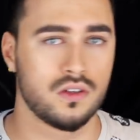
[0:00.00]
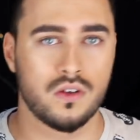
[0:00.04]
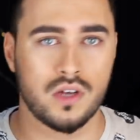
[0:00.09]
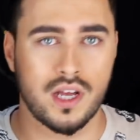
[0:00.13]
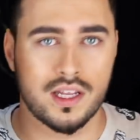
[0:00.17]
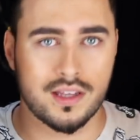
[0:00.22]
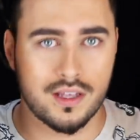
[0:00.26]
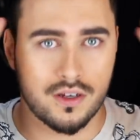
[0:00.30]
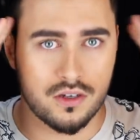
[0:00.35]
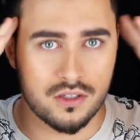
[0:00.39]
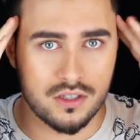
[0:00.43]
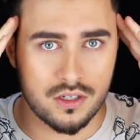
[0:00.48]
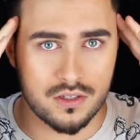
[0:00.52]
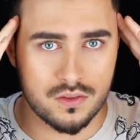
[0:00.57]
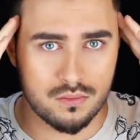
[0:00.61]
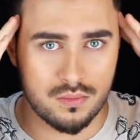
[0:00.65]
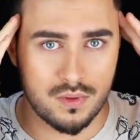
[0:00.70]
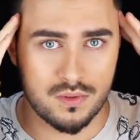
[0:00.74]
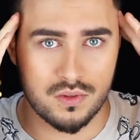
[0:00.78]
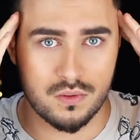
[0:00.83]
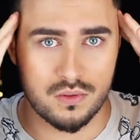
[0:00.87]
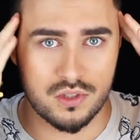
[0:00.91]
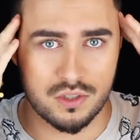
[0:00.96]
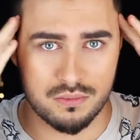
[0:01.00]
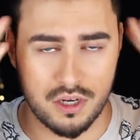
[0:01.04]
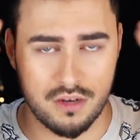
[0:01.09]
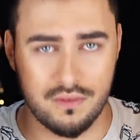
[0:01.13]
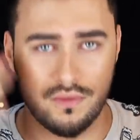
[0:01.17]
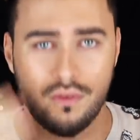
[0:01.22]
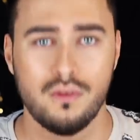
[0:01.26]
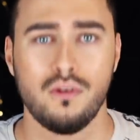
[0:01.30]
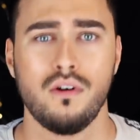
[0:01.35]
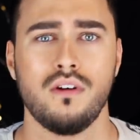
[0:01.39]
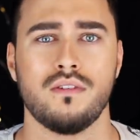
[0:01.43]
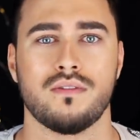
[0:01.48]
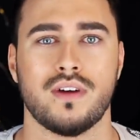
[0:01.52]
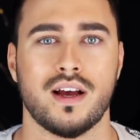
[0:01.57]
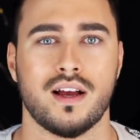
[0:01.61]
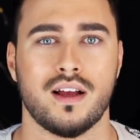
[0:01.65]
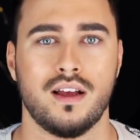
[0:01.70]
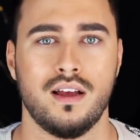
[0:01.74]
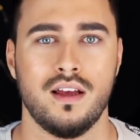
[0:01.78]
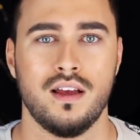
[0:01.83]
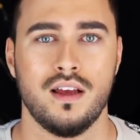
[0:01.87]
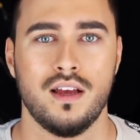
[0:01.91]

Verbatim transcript: No ja tego nie rozumiem, co ludzie mają w głowach.